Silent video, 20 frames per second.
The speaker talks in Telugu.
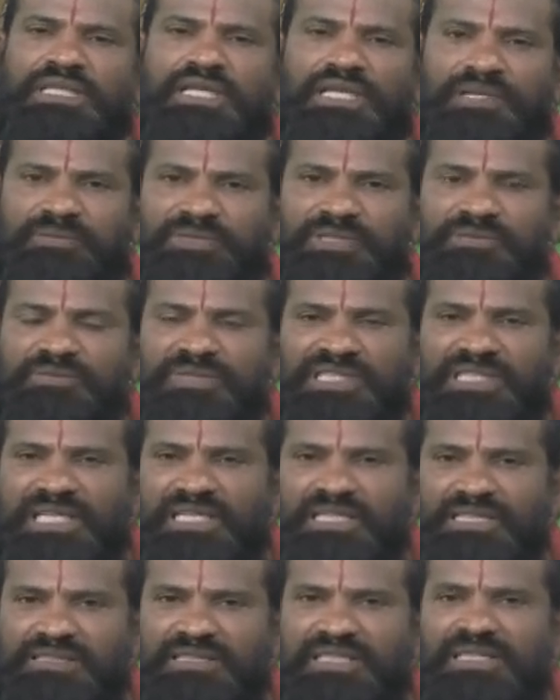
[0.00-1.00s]
కాకపోతే మీరు
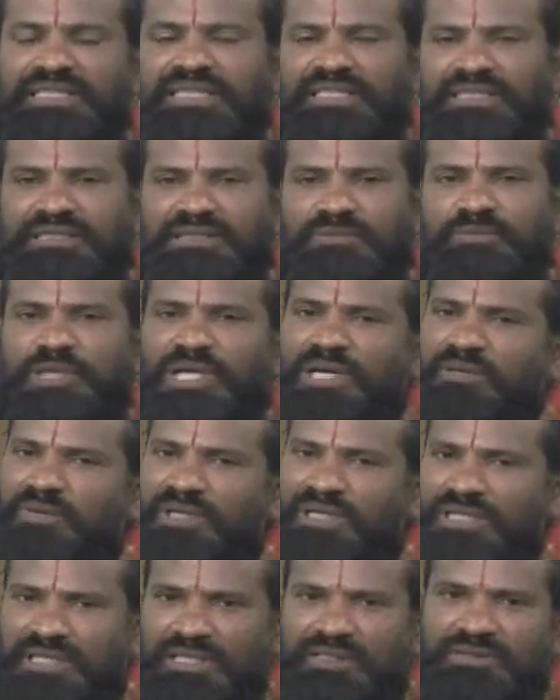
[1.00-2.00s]
అనే దానికైతే
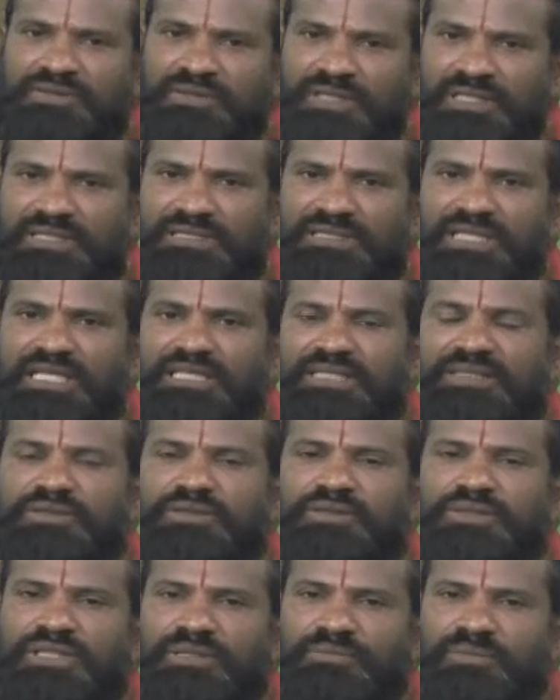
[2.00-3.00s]
ప్రాబ్లం కాదు అంటే దాని
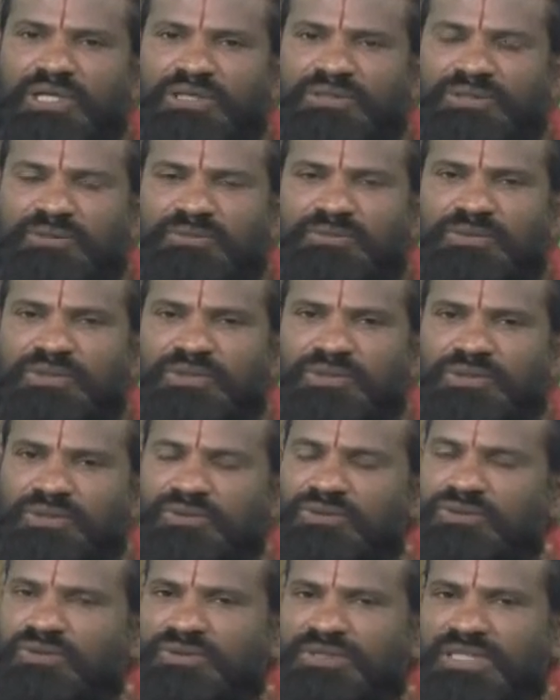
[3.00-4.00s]
ఎదురుగా బాత్రూమ్ డోర్
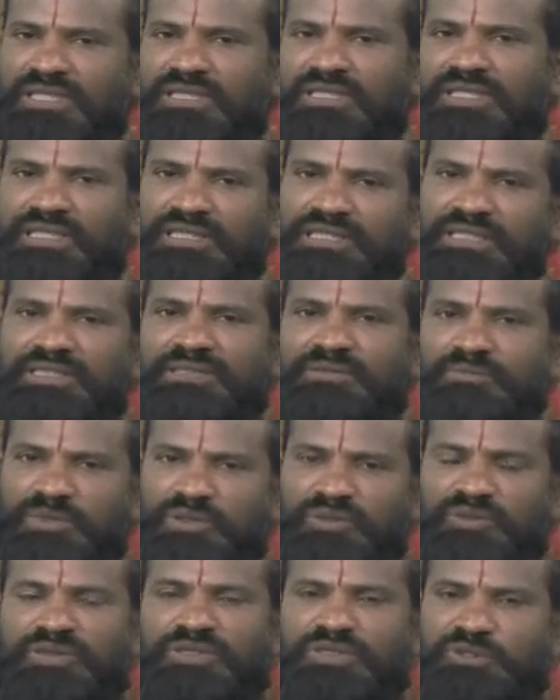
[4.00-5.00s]
వస్తుంది అనే దానికైతే
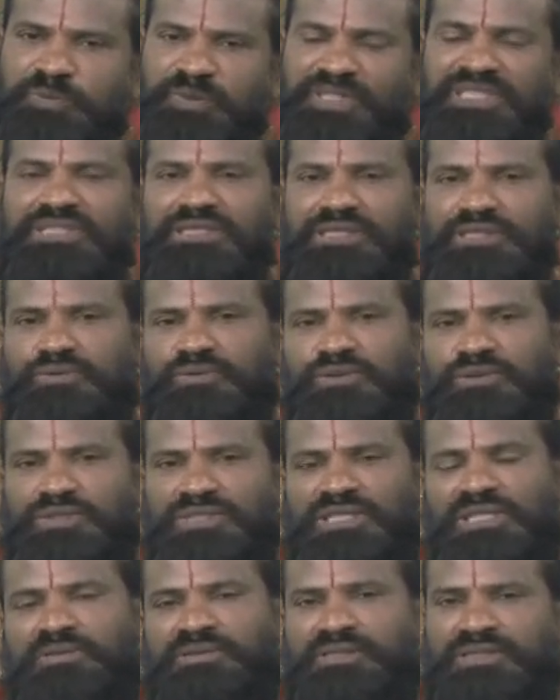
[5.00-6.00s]
ఇబ్బంది ఉండదు స్పేస్ ఎక్కువ
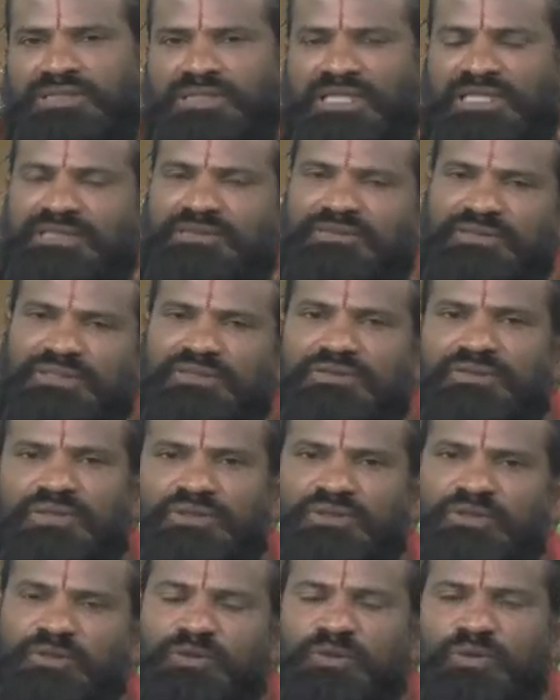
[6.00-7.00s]
ఉంటుంది కాబట్టి సాధ్యమైనంత
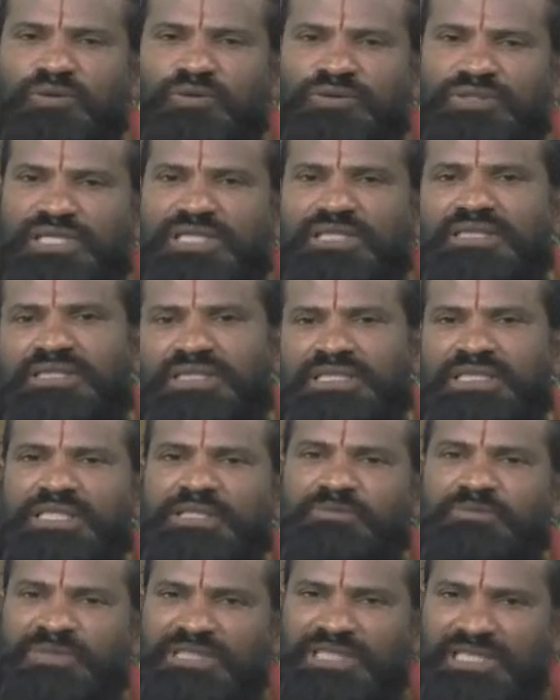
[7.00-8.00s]
వరకు ఒక్కోసారి
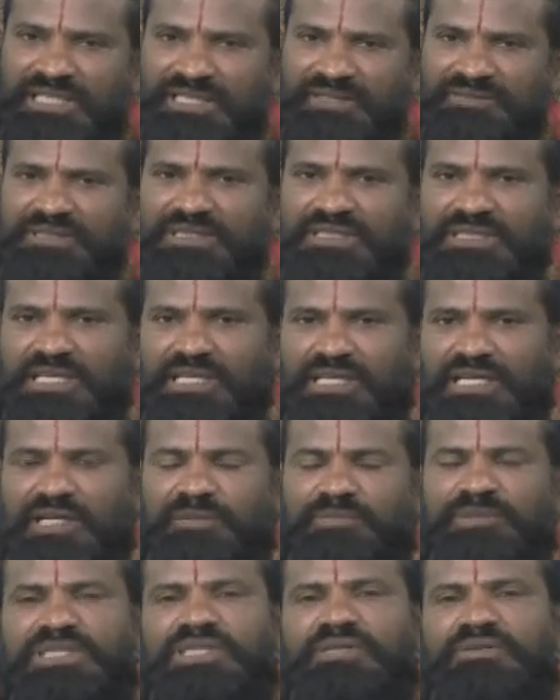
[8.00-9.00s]
మీరు అనే విధంగా
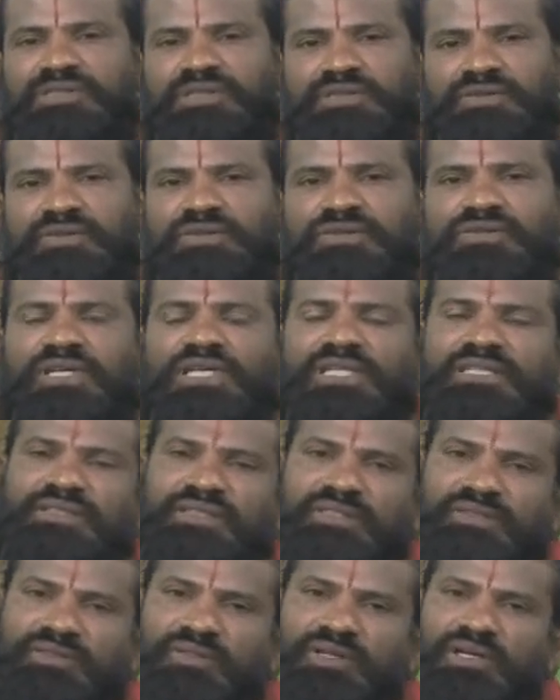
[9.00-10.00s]
కాకపోయినా సింహద్వారం
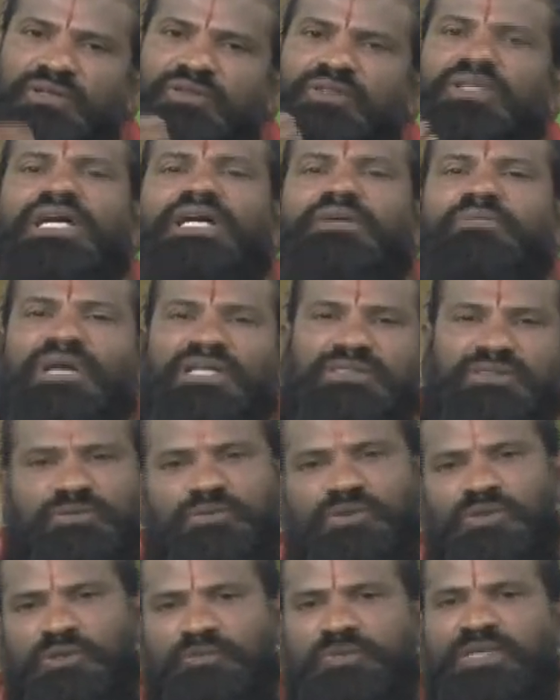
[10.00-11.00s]
ఎదురుగా కూడా ఆ
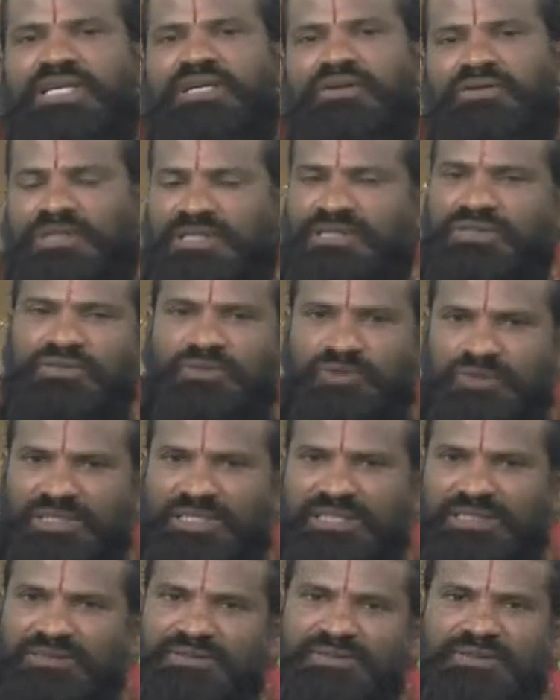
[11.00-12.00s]
బాత్రూమ్ డోర్ పడే అవకాశం
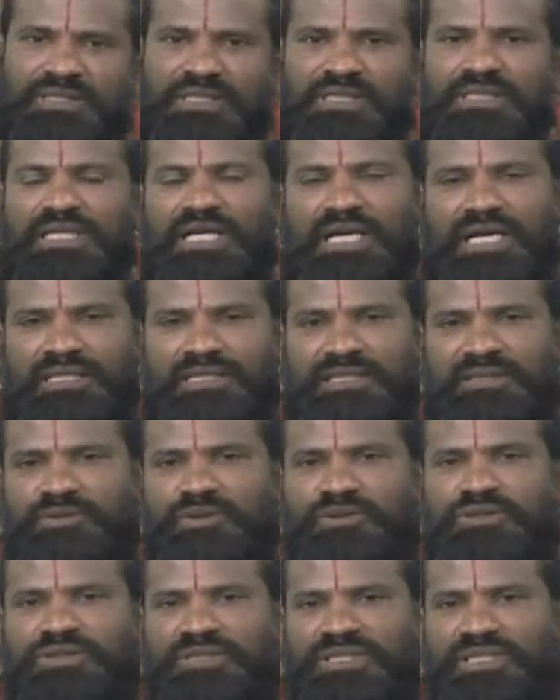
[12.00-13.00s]
ఉంటాయి
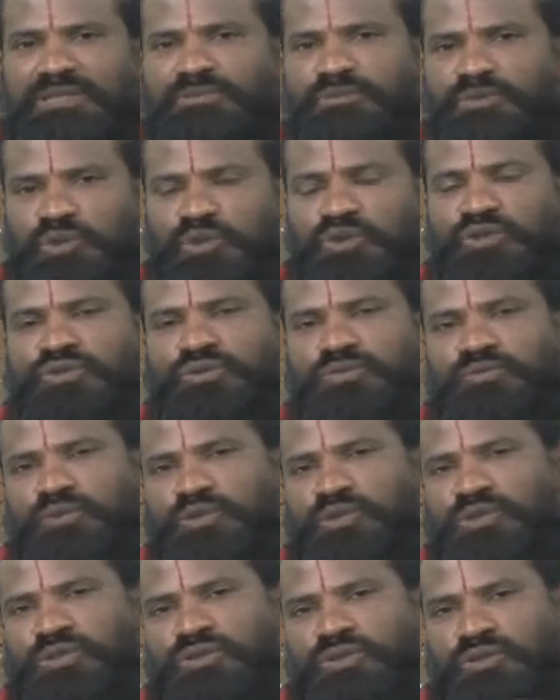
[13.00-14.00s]
అదేమవుతుందంటే మూడు
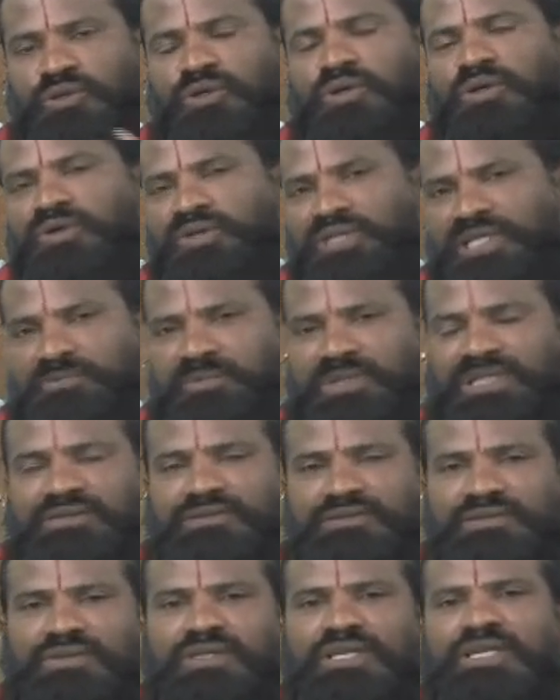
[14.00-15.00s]
మూడు డోర్లు ఉండే
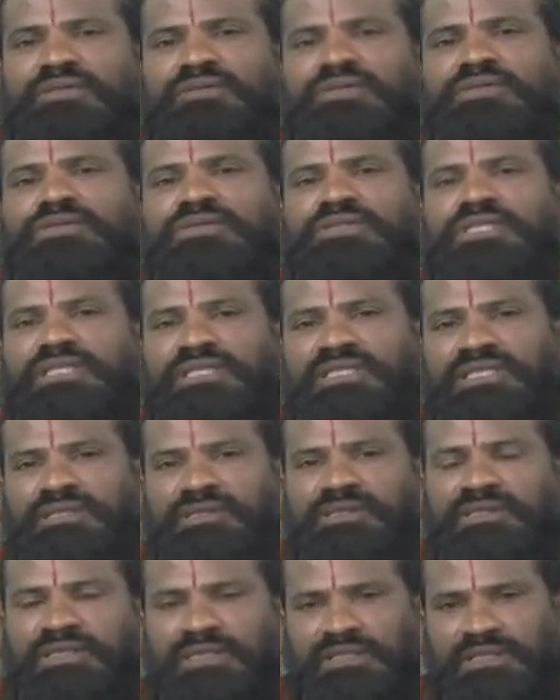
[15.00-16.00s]
పరిస్థితులు ఏమవుతుందంటే
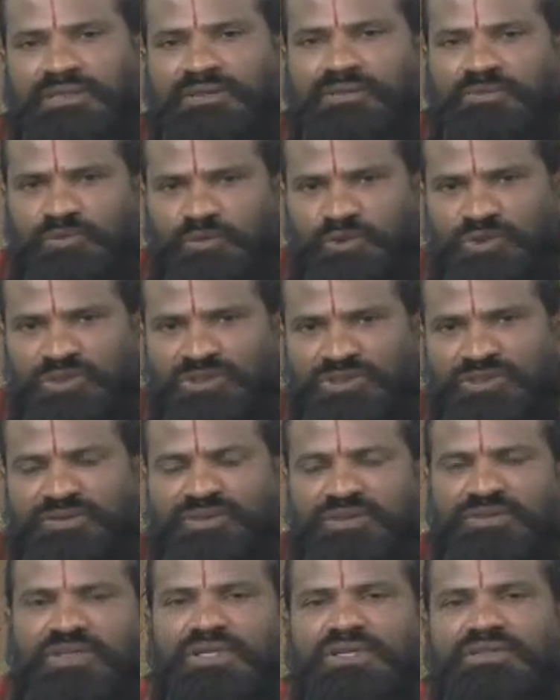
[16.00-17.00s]
ముందు
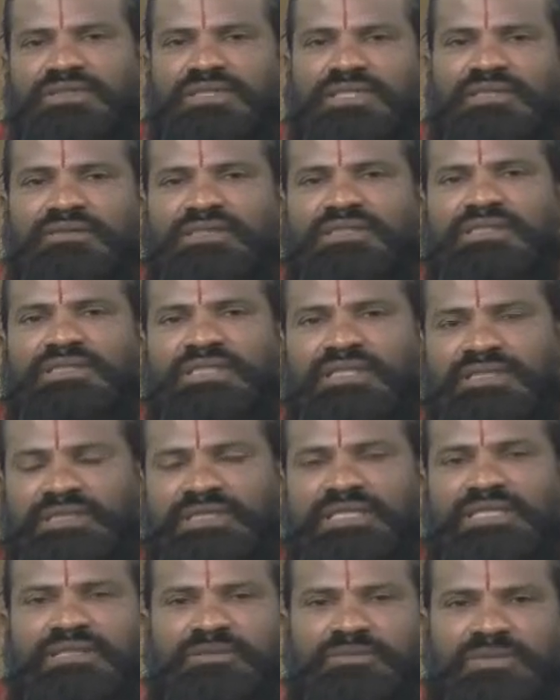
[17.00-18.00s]
సింహద్వారం తర్వాత ఏ
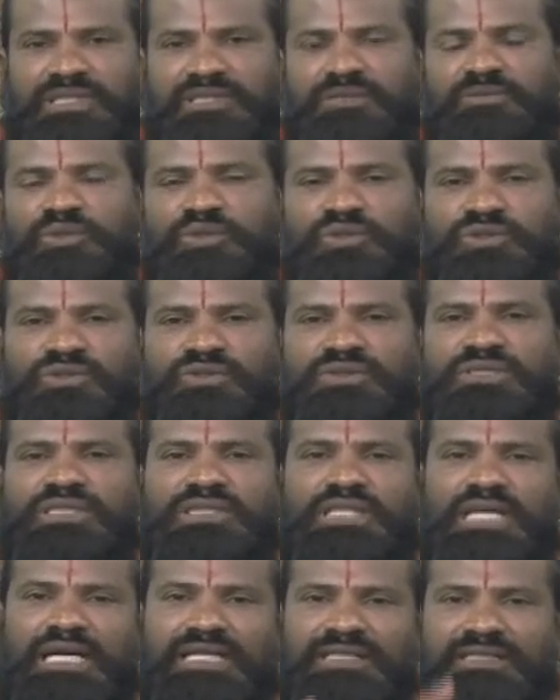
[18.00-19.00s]
చిల్డ్రన్ బెడ్రూమ్ వస్తుంది
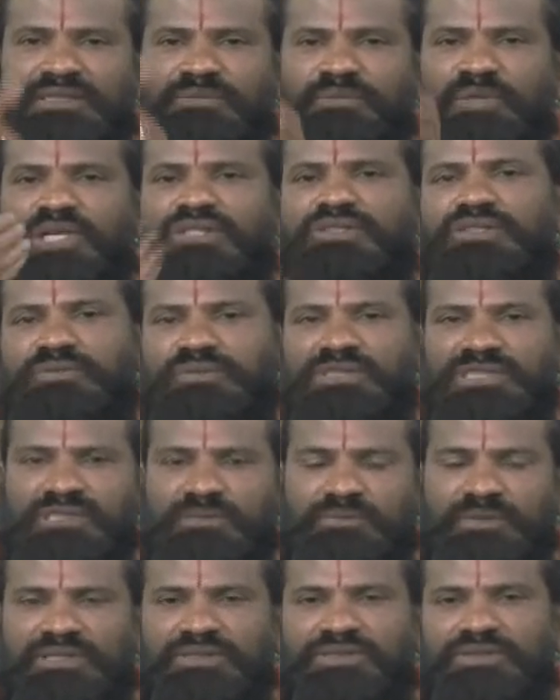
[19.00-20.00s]
దానికి బాత్రూమ్
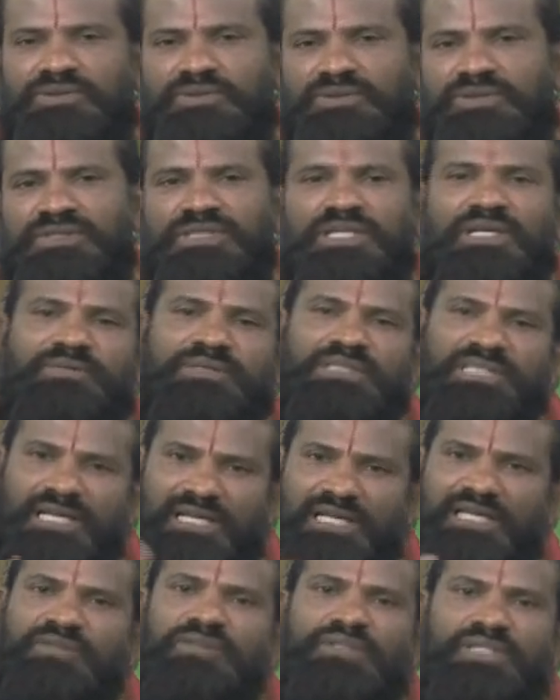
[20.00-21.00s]
ఇచ్చే పరిస్థితి ఉంటుంది కాబట్టి
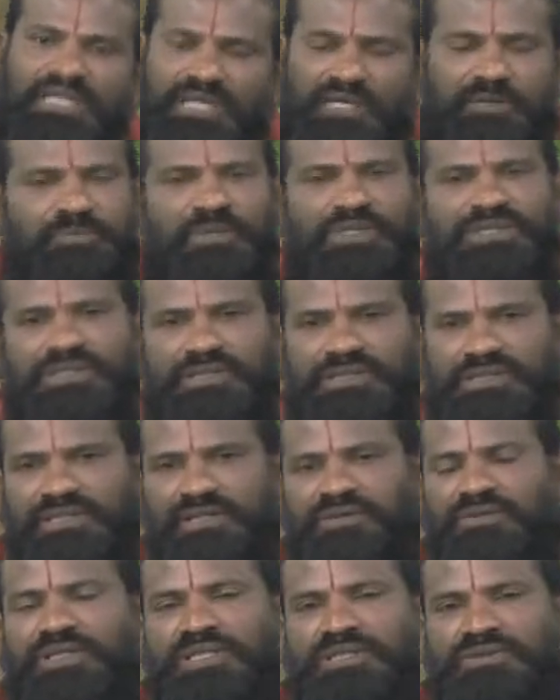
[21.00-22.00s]
అలా కూడా ఏర్పాటు చేసే
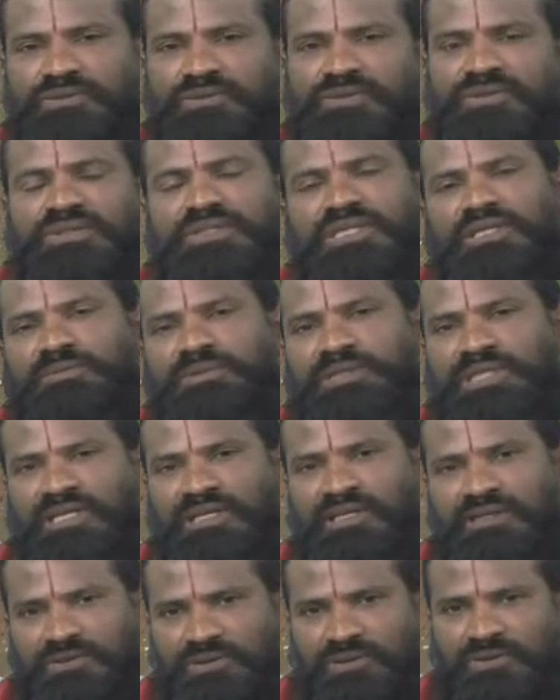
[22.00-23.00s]
అవకాశం ఉంటుంది కాబట్టి
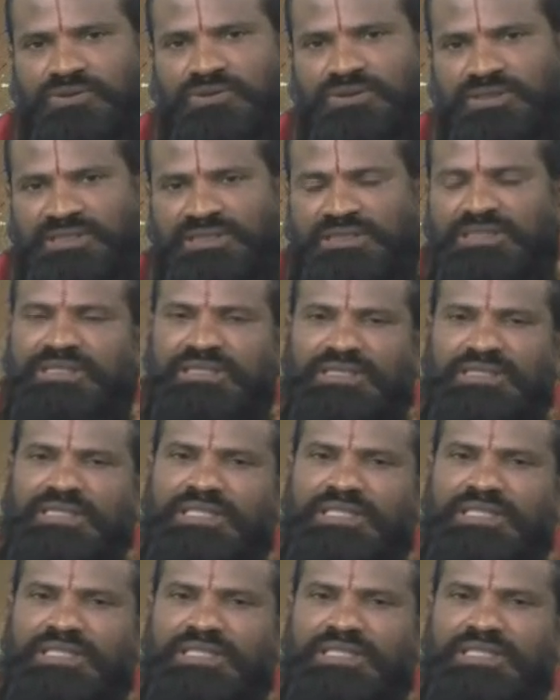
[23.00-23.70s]
అలా కూడా వస్తాయి